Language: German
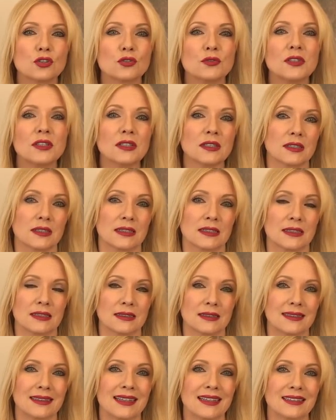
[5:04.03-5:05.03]

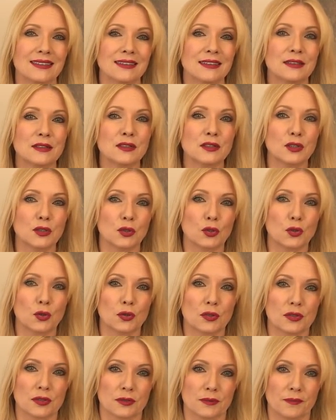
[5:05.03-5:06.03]
Schwierigkeiten nach sich ziehen
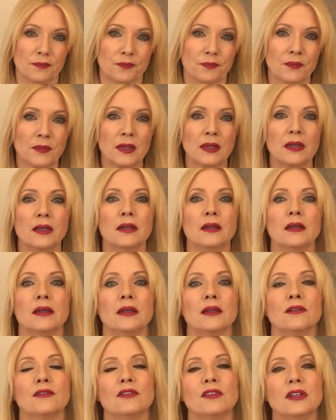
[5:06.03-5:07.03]
könnte.
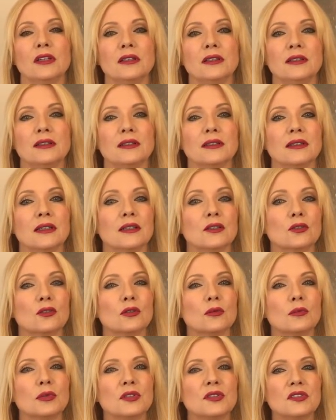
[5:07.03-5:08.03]
Wenn ihr in eine
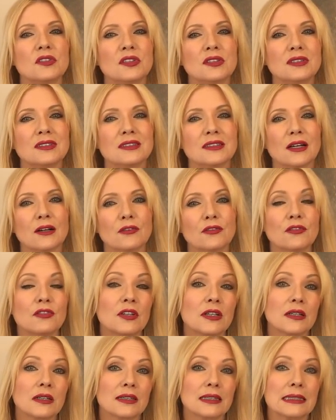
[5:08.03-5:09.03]
komplizierte
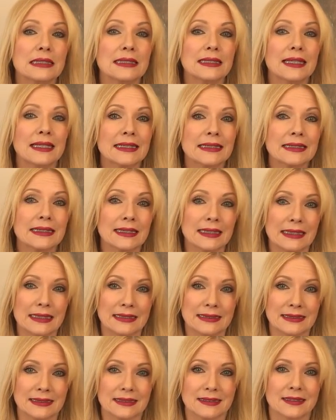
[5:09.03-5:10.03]
Affäre
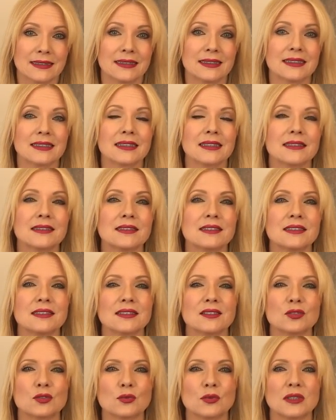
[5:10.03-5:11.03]
hineingeratet, kann sich
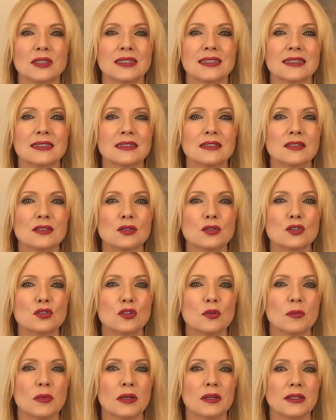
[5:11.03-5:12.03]
das über den ganzen
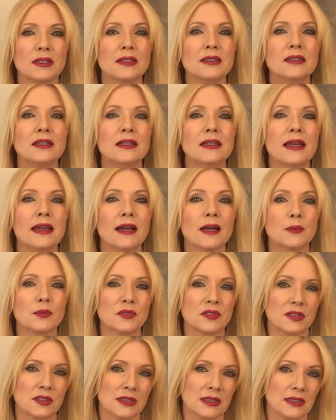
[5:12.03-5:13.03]
Sommer in den
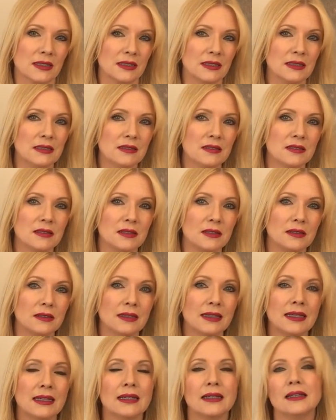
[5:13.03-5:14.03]
Herbst hinein hinziehen,
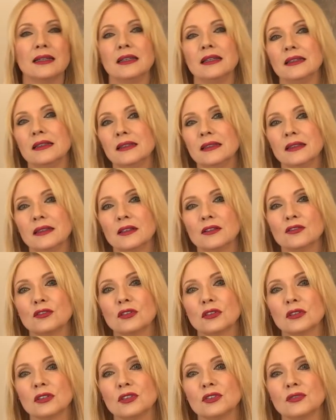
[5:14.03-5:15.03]
ehe ihr
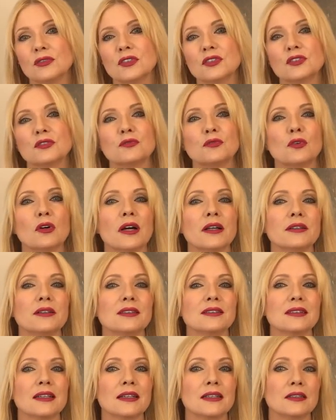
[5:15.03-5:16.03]
wirklich wisst, woran
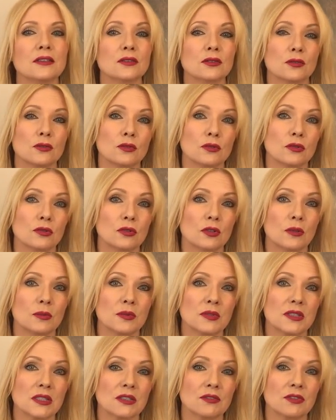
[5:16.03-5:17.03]
ihr seid und ob
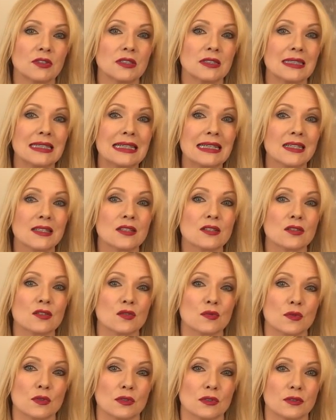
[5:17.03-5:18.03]
es etwas
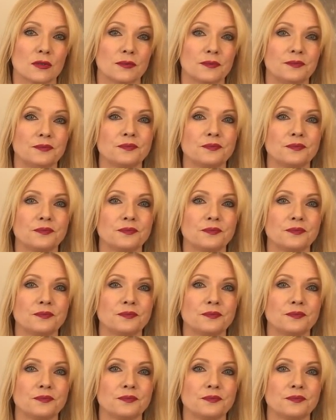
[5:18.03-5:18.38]
Ernstes wird.